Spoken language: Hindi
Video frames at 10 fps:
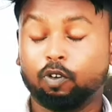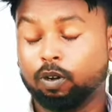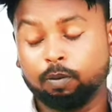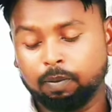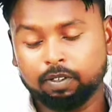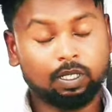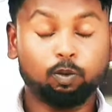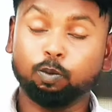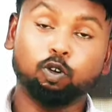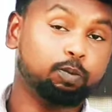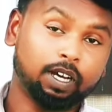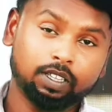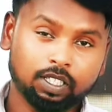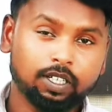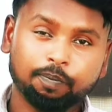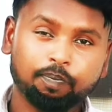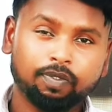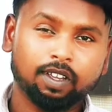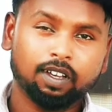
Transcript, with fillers: और बाबा साहब को बहुत मानती है